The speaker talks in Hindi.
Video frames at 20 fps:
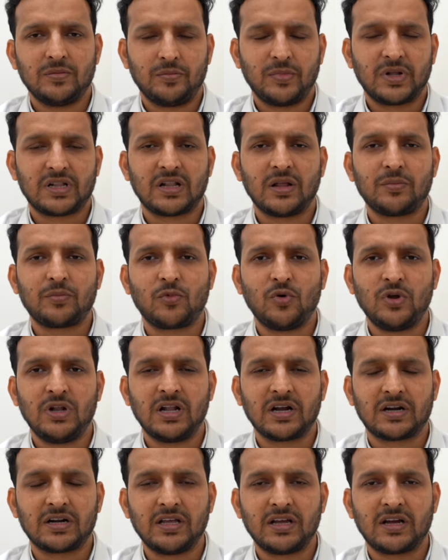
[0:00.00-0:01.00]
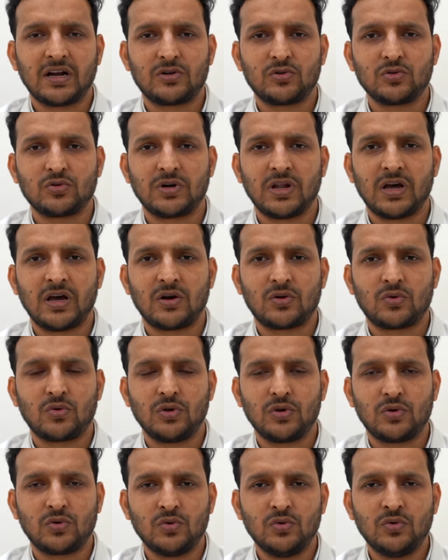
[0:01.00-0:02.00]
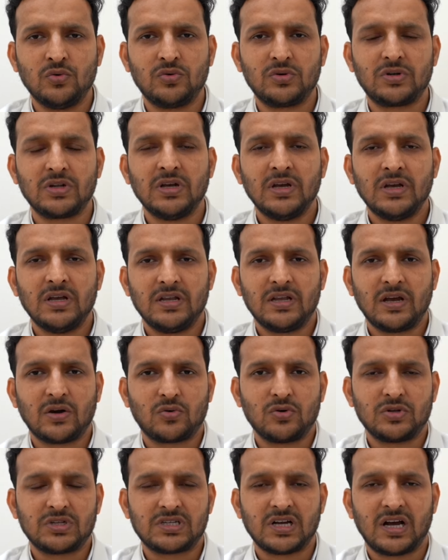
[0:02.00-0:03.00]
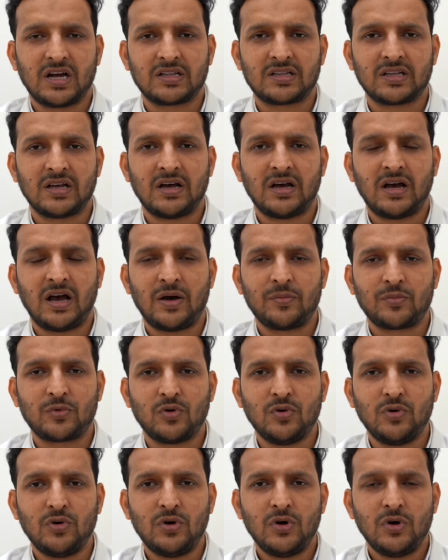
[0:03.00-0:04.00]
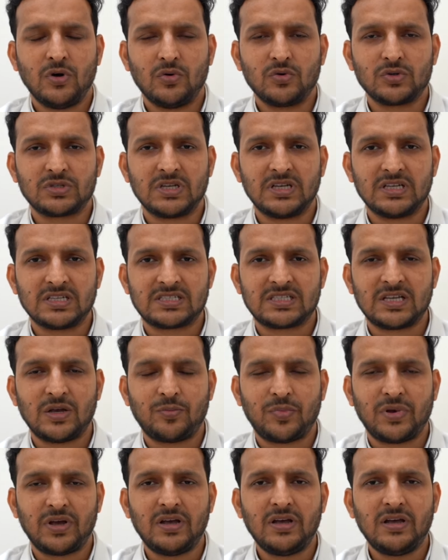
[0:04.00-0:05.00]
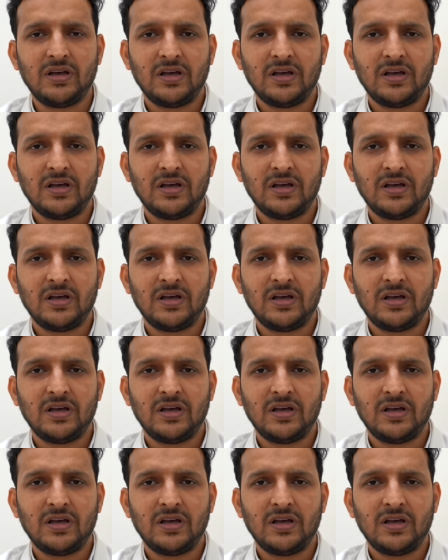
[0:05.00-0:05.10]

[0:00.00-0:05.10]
मतलब कोई लकड़ी का टुकड़ा कोई कूट या कोई छाता आपको उस हिस्से पे